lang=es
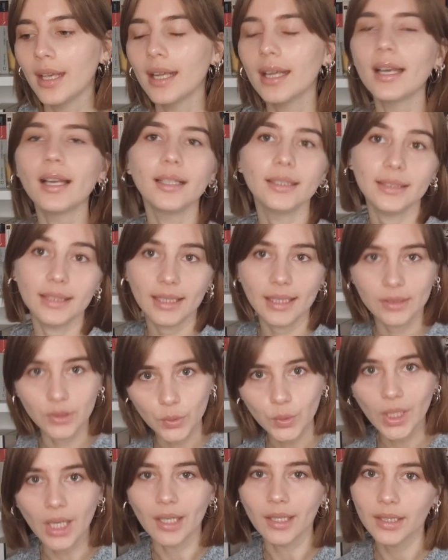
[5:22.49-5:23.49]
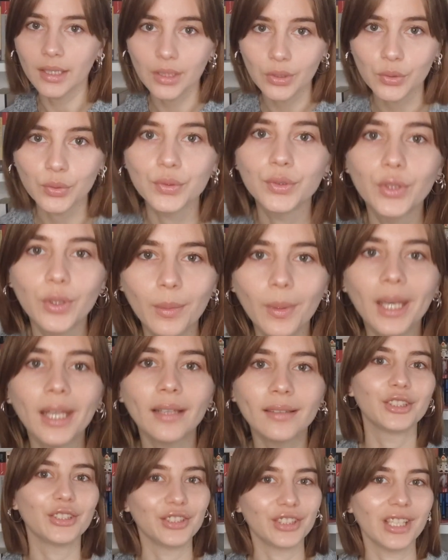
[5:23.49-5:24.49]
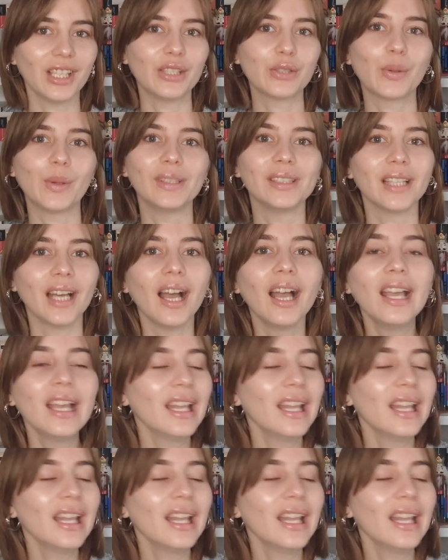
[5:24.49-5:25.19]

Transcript: La literatura es un doble, si os dais cuenta.